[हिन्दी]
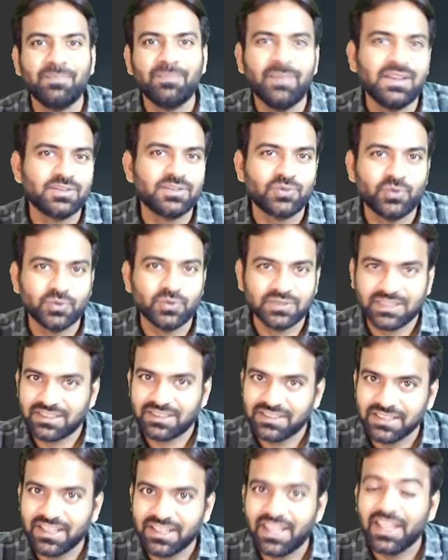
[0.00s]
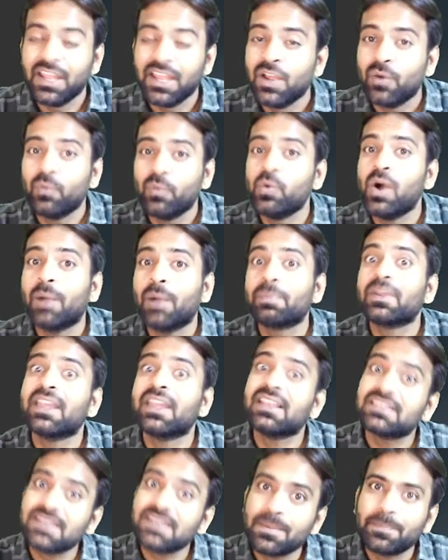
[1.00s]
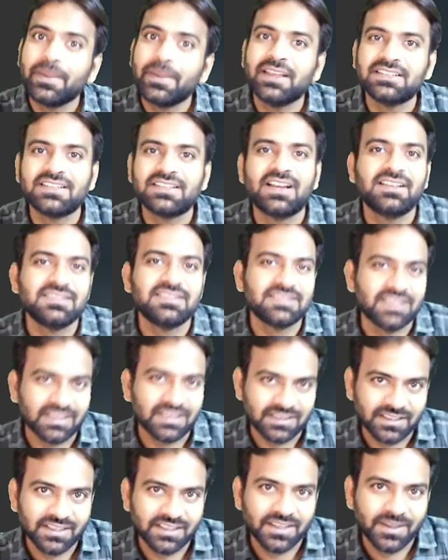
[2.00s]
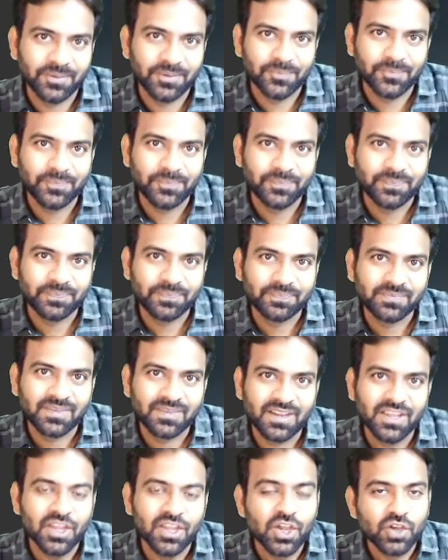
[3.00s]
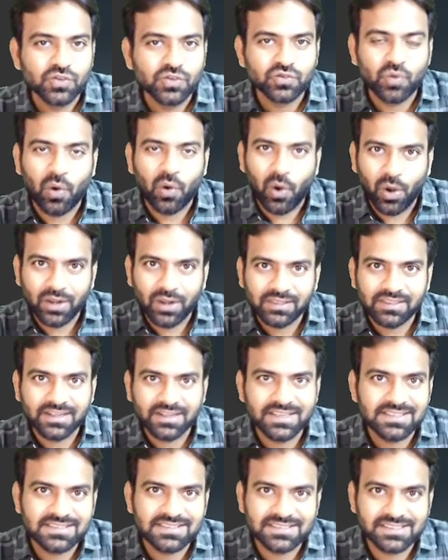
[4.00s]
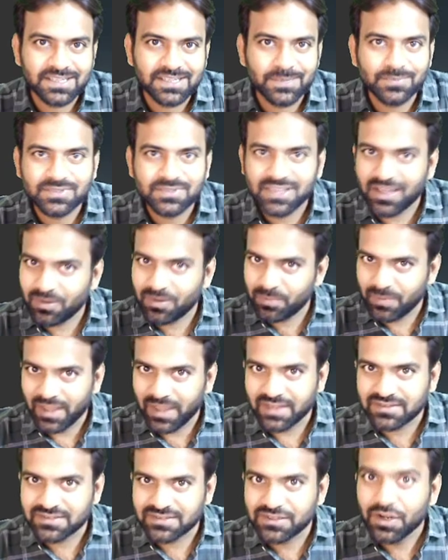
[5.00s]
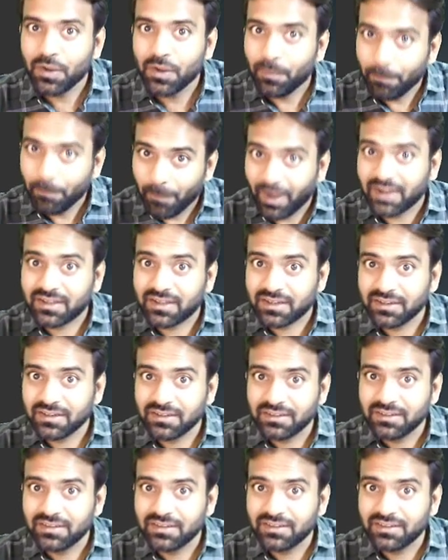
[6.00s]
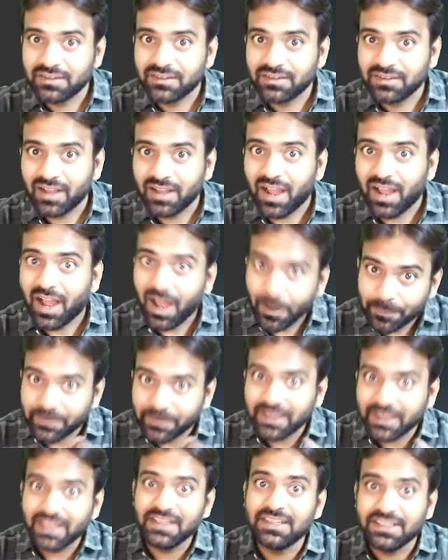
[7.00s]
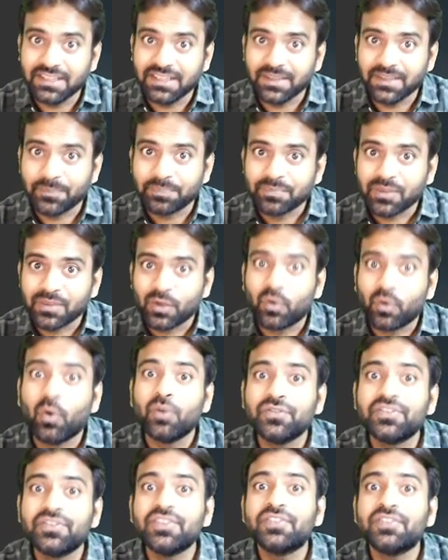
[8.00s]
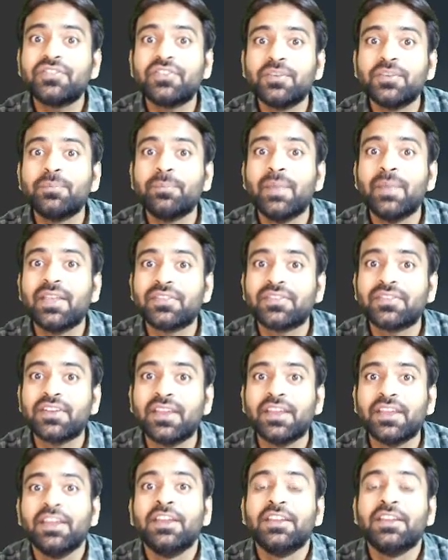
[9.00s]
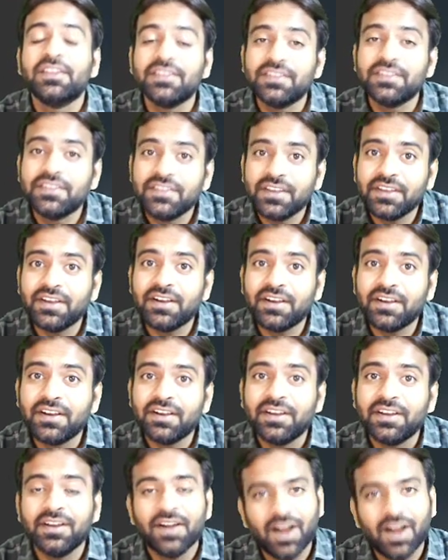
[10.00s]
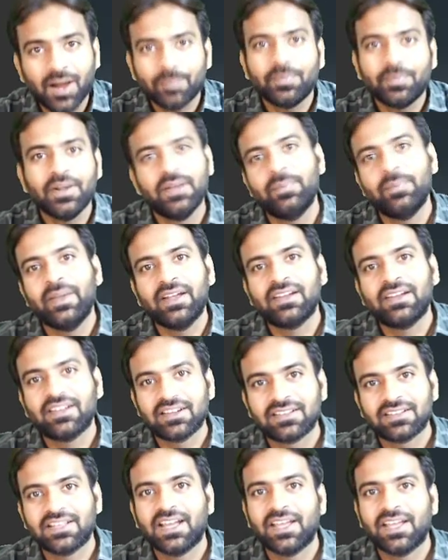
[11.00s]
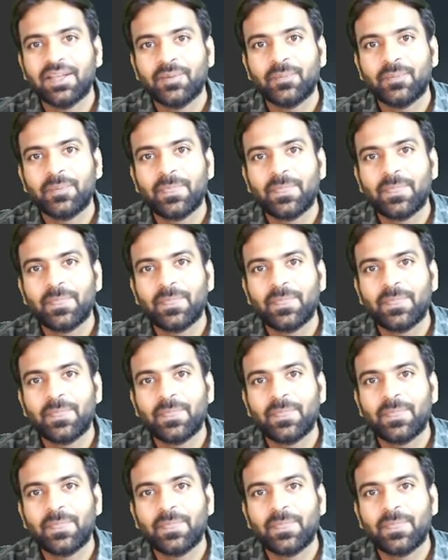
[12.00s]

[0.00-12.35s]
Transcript: बेस्ट हो सकती है वो आप कैसे पहचान सकते हैं सो ऑल थ्री स्ट्रीम्स आर बेस्ट बट आपके लिए कौन सी स्ट्रीम बेस्ट है यह आप पे डिपेंड करता है